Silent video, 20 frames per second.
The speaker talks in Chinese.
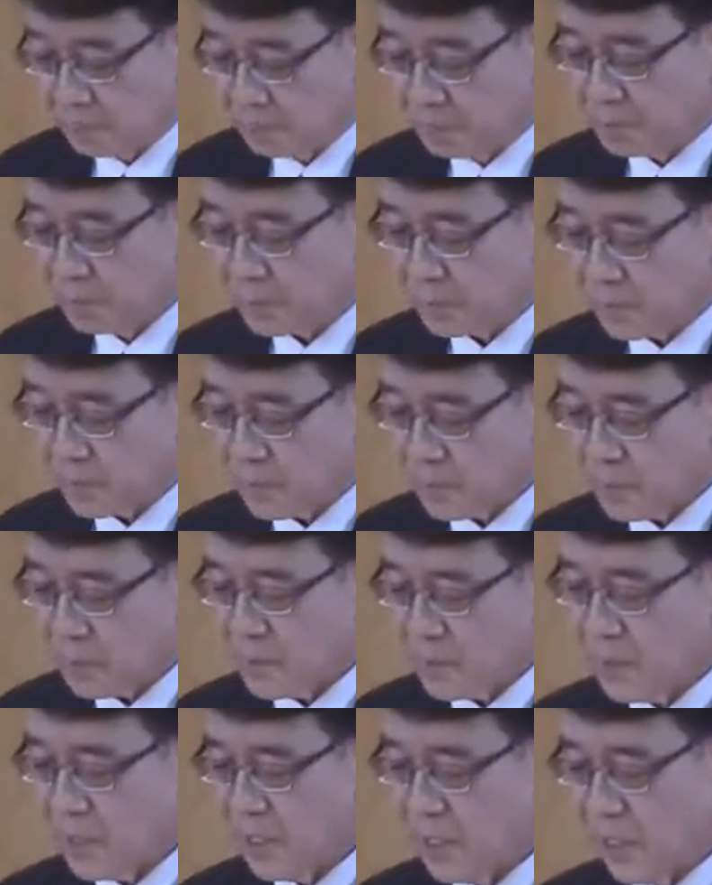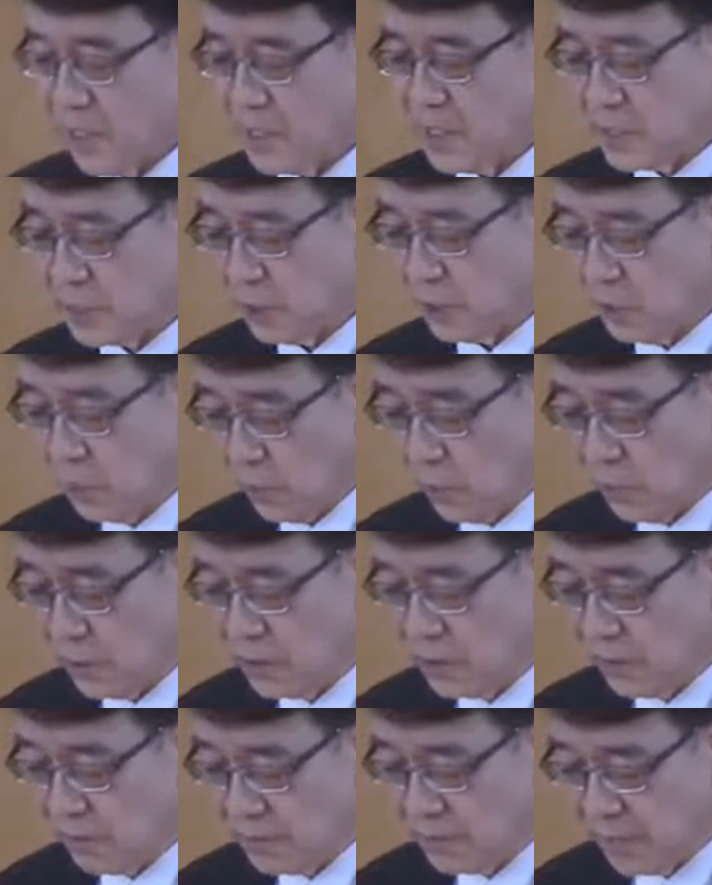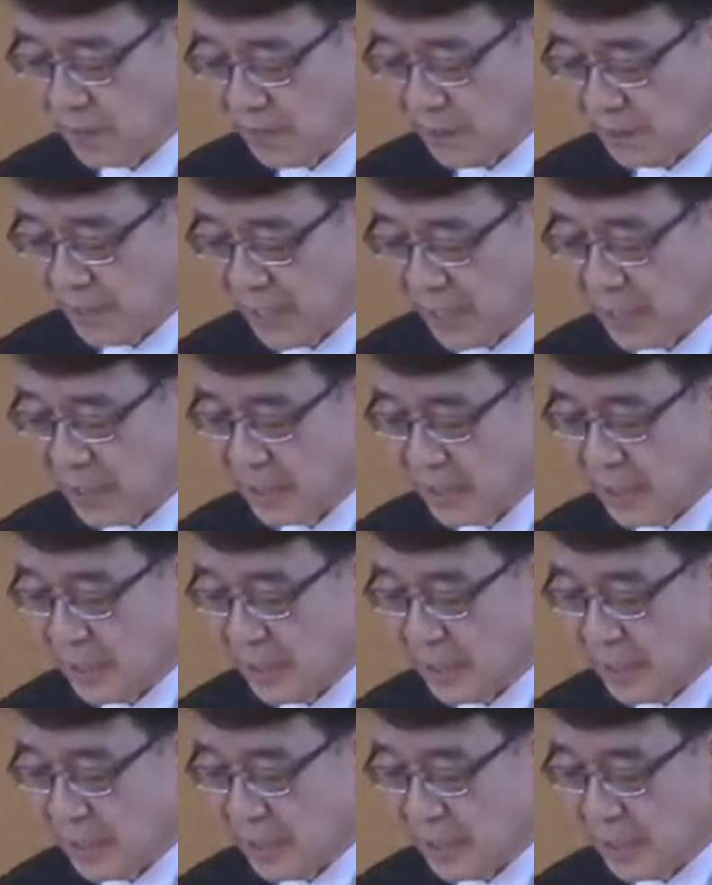也不会将我们从他面前带走。